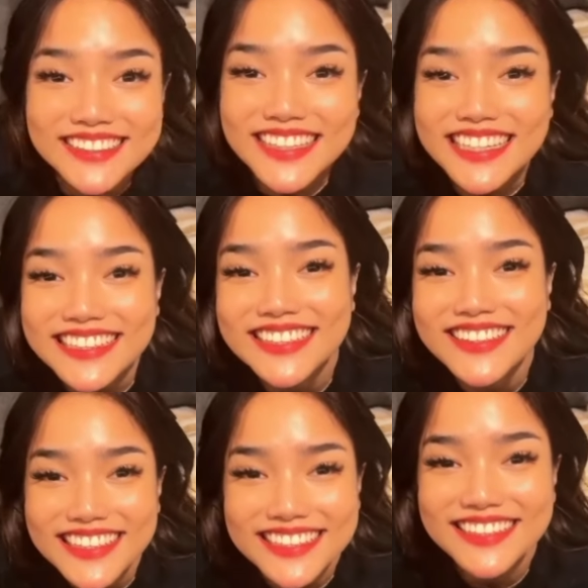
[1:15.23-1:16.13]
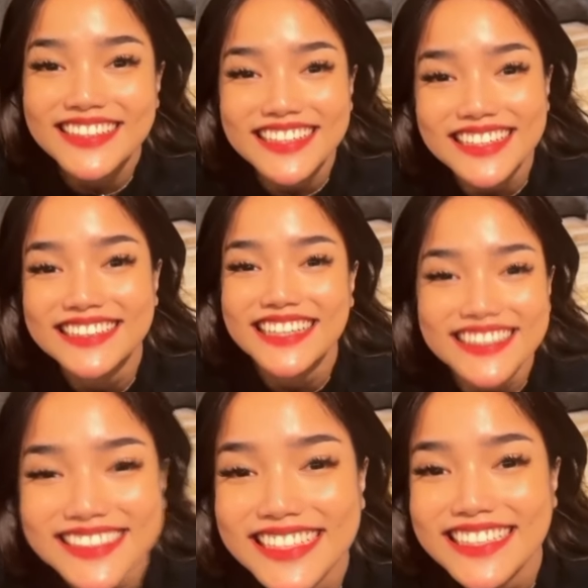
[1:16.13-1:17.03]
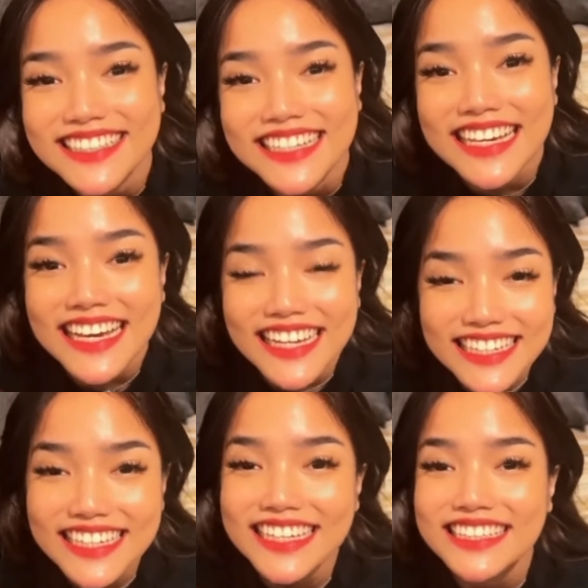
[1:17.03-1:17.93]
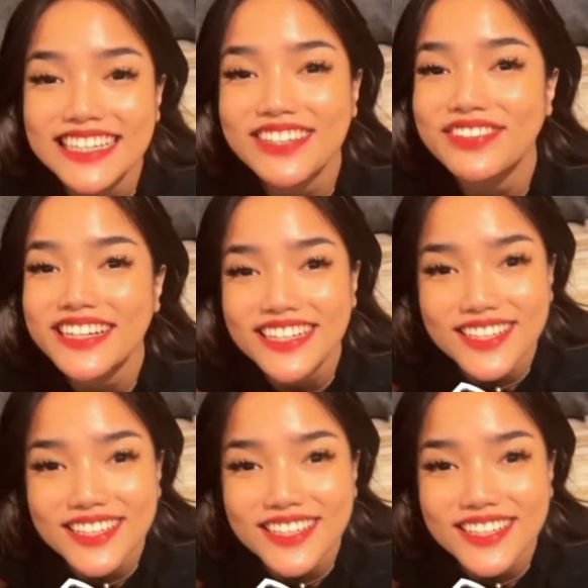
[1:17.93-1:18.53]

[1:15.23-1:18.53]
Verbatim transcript: netizen di unggahan akun TikTok Iguana F.